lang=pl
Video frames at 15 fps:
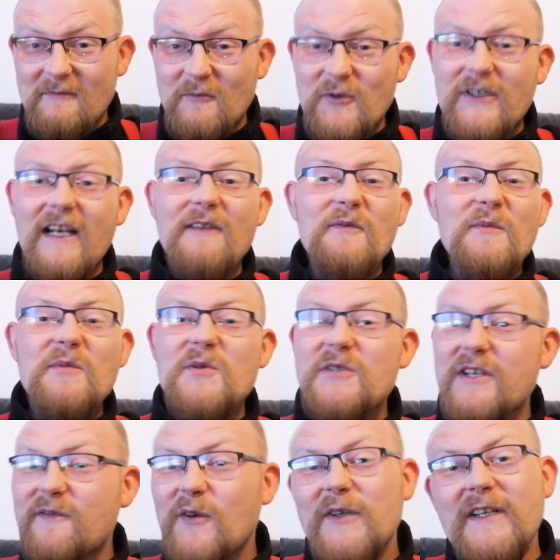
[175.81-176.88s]
Mój telefon był
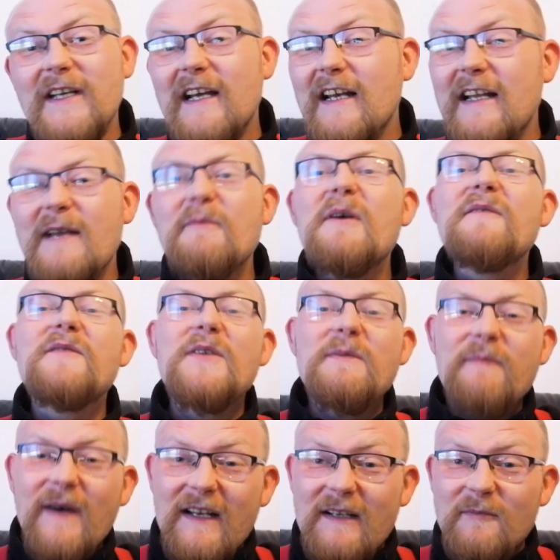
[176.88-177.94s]
czerwony, ale ja miałem
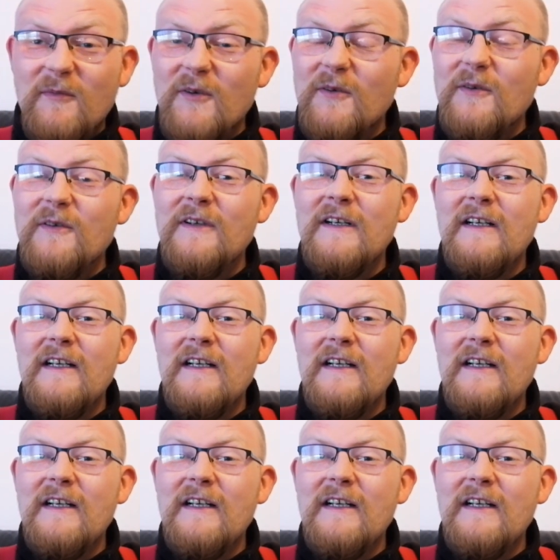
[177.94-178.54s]
wyrypane, bo